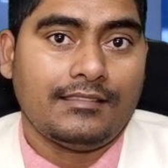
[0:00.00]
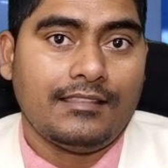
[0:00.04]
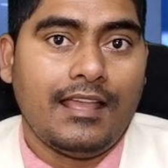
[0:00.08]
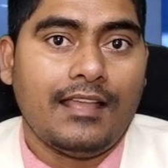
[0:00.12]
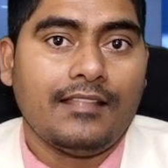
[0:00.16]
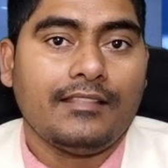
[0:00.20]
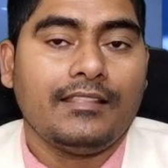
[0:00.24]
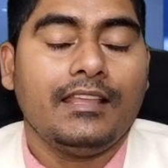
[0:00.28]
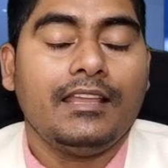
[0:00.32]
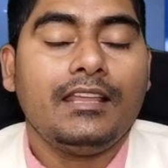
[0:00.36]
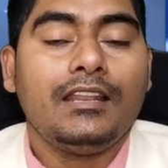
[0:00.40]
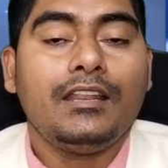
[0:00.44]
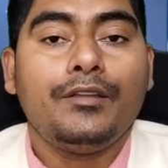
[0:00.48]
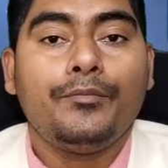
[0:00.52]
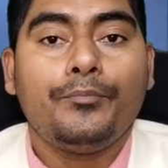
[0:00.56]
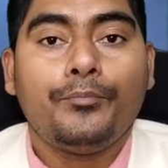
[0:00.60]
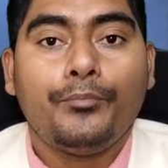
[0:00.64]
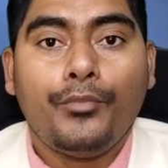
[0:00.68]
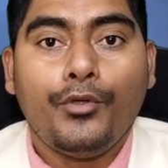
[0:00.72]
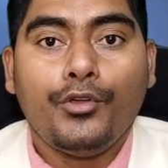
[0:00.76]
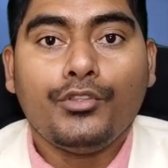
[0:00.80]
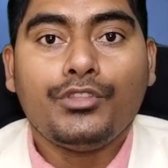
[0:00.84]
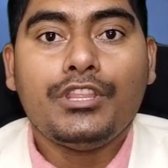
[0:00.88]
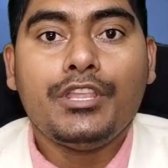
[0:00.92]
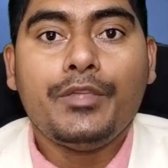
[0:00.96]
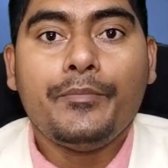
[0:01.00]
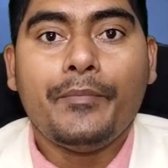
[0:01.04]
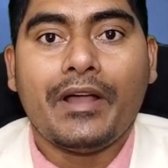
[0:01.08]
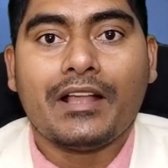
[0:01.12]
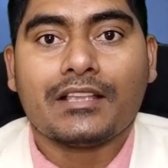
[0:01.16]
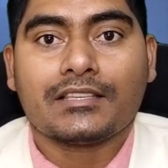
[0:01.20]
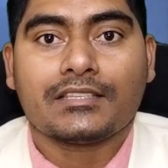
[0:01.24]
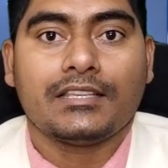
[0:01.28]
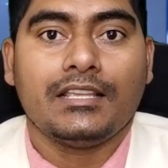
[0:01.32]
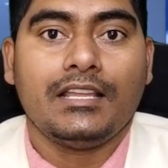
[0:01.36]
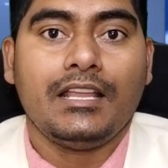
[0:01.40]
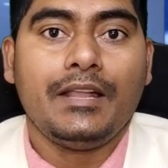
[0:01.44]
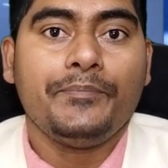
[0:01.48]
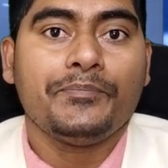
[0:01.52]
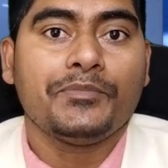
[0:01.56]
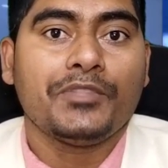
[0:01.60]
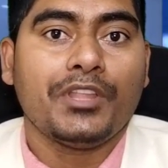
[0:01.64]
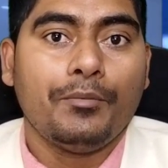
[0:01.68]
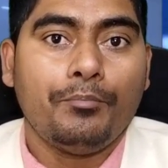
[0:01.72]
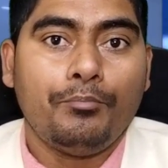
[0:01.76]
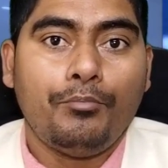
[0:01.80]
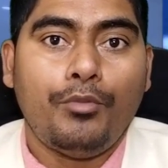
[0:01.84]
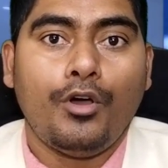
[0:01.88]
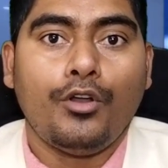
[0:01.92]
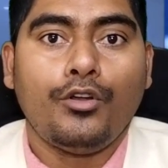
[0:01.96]
তাদের প্রতি মাসে
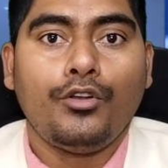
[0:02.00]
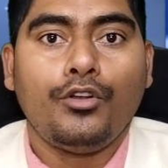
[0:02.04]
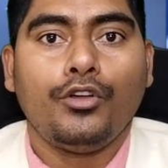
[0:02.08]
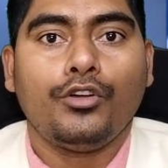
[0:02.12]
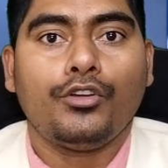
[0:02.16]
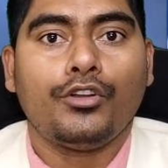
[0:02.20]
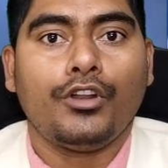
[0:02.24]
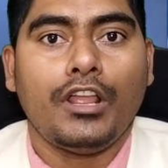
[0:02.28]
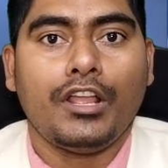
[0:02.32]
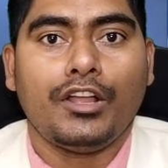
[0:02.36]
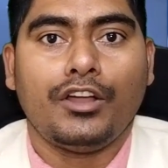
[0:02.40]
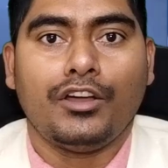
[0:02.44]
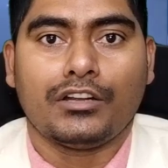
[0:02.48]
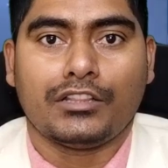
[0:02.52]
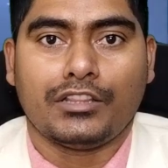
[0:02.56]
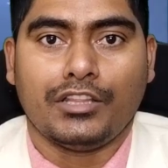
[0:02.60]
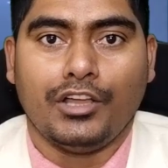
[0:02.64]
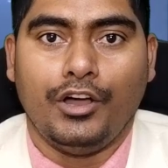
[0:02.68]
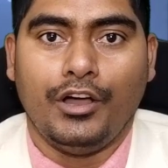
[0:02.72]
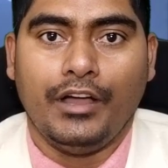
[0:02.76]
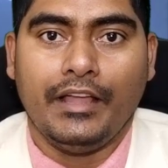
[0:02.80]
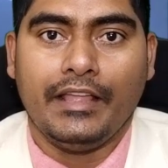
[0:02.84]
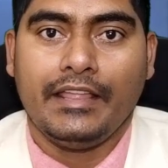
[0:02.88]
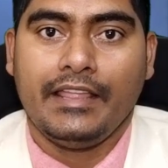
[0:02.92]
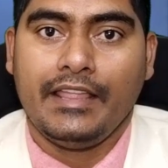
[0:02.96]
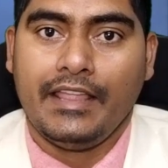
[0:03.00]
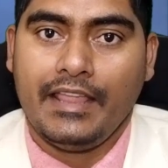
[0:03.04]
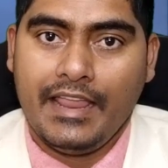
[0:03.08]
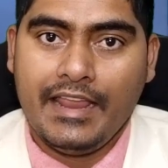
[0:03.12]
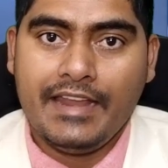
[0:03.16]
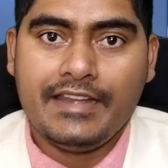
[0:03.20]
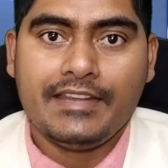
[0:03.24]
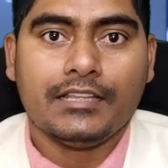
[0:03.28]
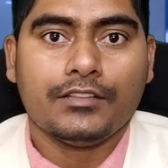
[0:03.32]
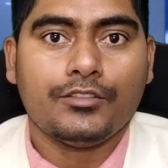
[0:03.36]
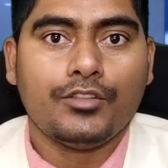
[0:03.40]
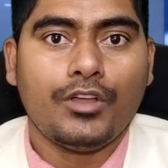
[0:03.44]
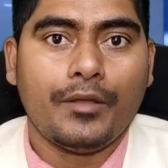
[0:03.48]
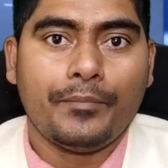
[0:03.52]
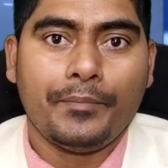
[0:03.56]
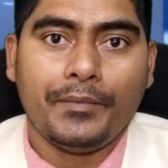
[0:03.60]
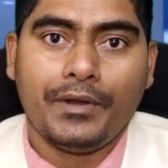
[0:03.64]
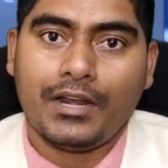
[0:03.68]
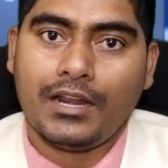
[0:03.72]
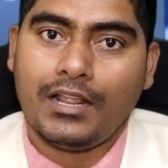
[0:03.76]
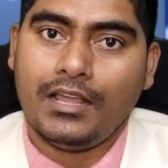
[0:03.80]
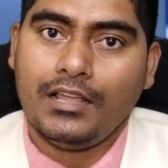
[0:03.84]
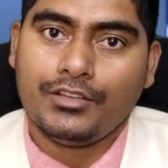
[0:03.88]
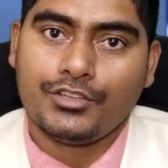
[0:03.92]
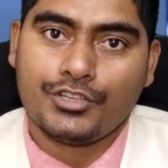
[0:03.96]
পণ্য ক্রয় করতে হয় এটা তো
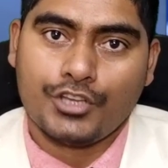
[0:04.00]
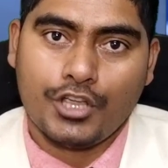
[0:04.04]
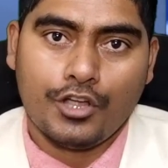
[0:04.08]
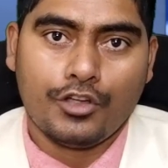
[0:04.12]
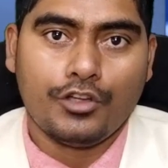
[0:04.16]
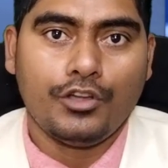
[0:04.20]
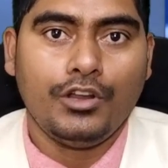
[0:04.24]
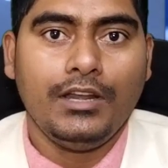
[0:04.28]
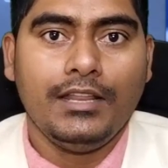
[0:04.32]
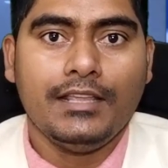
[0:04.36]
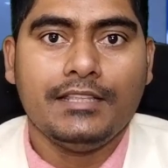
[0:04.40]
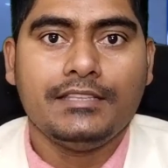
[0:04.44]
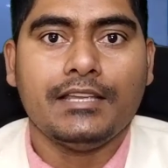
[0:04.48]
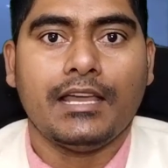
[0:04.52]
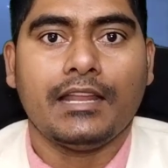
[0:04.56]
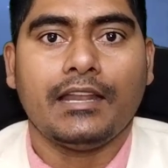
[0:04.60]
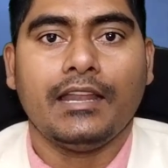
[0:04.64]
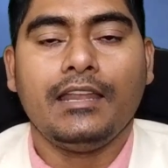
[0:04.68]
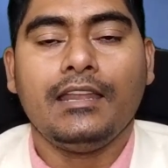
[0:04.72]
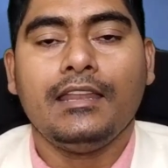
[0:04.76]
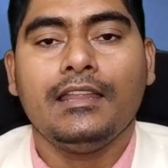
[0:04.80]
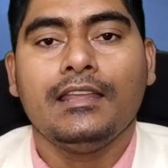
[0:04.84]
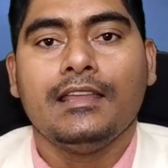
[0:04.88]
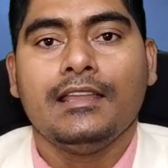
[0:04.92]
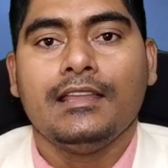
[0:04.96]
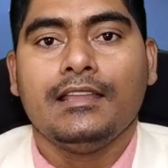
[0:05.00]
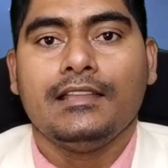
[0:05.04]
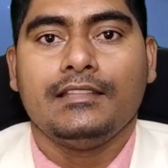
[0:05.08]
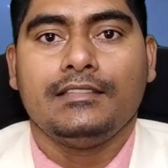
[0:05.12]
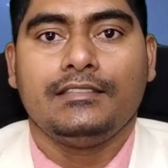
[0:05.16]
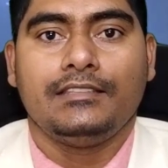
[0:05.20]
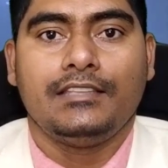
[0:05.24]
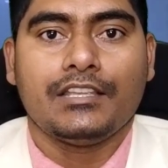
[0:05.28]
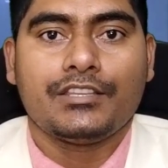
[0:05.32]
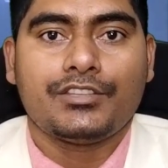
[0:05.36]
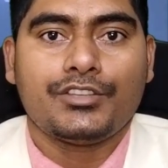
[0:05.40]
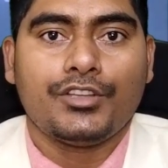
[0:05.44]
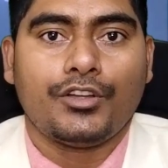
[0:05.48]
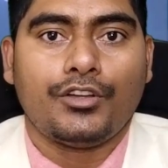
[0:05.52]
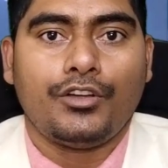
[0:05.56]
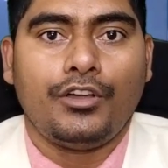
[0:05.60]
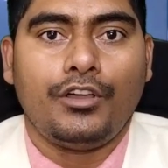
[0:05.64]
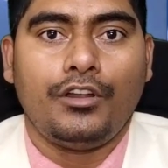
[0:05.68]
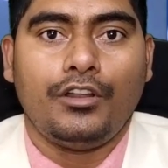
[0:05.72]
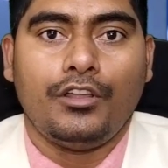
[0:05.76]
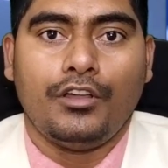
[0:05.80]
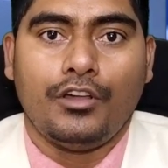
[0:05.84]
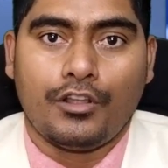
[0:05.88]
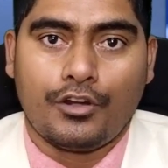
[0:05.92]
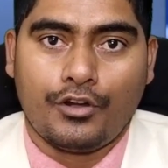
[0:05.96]
আপনারা সকলেই জানেন যে
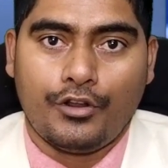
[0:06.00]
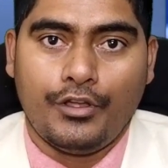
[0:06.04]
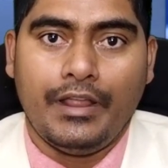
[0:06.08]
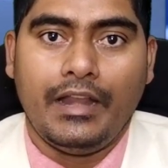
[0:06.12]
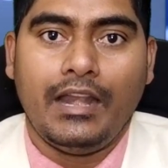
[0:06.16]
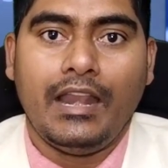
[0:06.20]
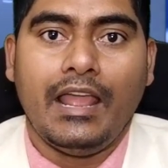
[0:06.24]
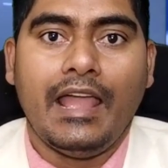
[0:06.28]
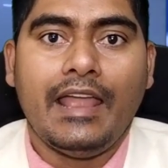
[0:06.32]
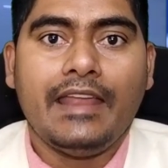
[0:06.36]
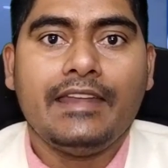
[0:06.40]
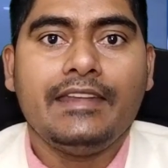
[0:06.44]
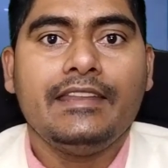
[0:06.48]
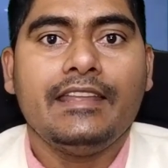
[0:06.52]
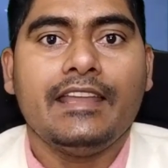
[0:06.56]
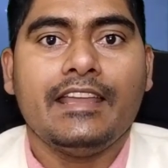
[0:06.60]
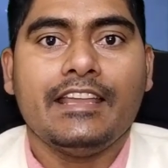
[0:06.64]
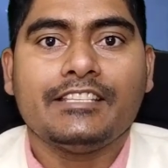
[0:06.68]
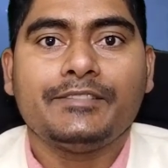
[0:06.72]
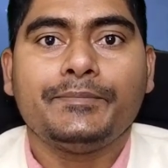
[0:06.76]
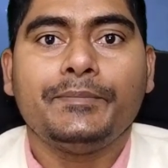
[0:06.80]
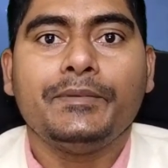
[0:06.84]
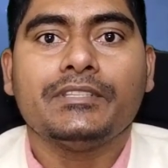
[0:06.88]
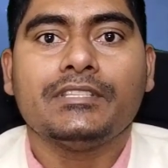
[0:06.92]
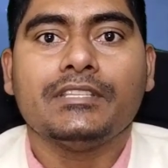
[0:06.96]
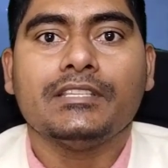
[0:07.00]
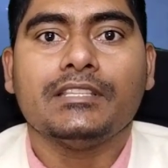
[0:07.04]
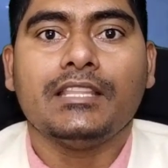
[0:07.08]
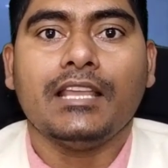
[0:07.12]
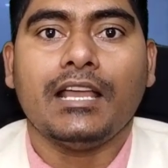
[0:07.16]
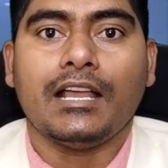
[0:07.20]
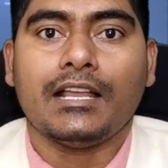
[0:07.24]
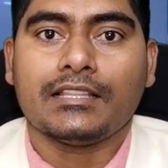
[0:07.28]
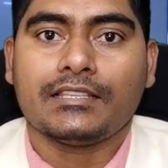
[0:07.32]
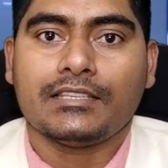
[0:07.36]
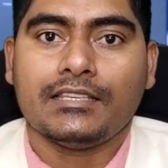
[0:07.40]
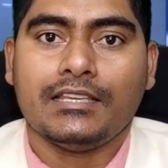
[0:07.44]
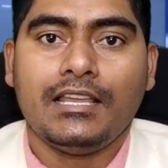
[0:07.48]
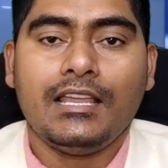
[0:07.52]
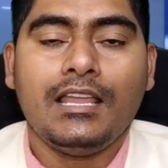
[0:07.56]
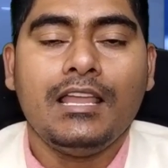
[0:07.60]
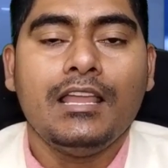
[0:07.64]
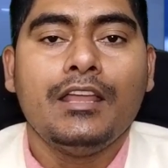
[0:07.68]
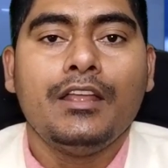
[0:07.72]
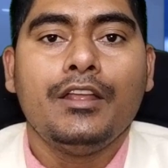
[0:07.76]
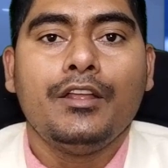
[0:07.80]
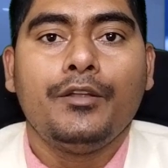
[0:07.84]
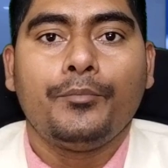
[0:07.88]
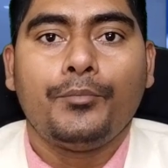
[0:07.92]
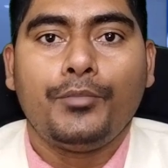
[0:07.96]
সকল রয়্যাল আইডি এসপিসিতে আছে
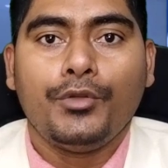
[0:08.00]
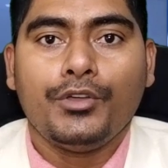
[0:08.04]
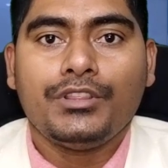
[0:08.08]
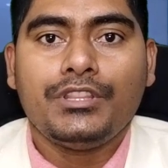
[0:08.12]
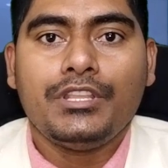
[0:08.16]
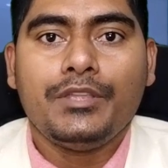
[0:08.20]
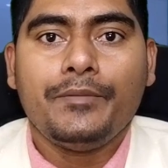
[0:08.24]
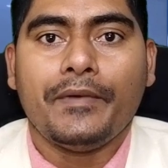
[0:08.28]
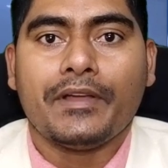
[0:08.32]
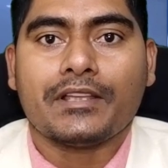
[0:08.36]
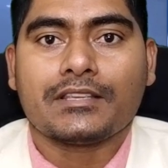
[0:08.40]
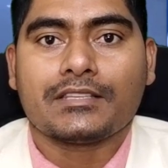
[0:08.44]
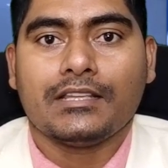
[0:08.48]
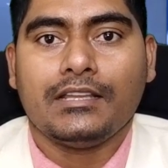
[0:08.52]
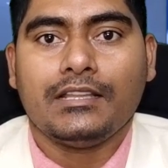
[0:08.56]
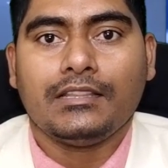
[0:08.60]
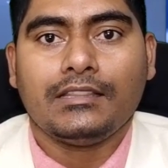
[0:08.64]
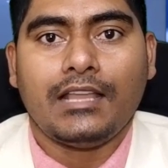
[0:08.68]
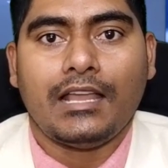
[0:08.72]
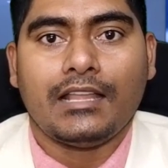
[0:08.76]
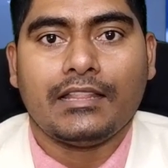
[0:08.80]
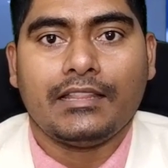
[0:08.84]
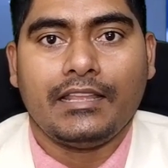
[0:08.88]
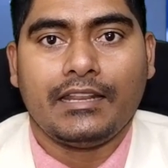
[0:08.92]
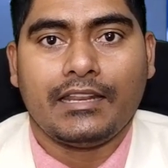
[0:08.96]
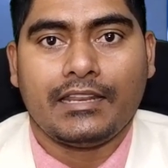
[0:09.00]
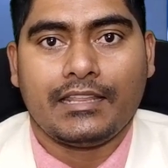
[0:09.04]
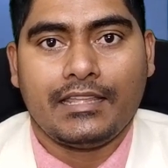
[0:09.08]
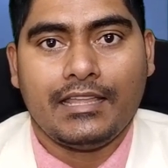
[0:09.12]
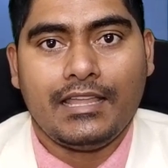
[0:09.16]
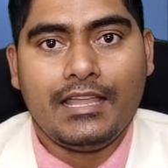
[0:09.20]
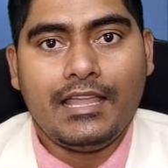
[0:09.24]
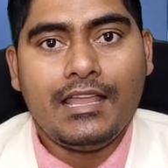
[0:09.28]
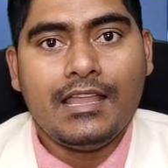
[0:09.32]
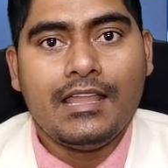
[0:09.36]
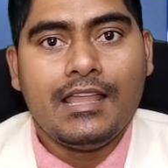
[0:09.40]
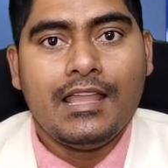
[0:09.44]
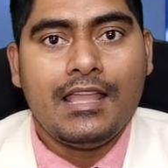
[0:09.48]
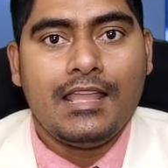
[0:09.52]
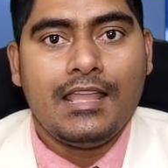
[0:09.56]
প্রতি মাসে তাদেরকে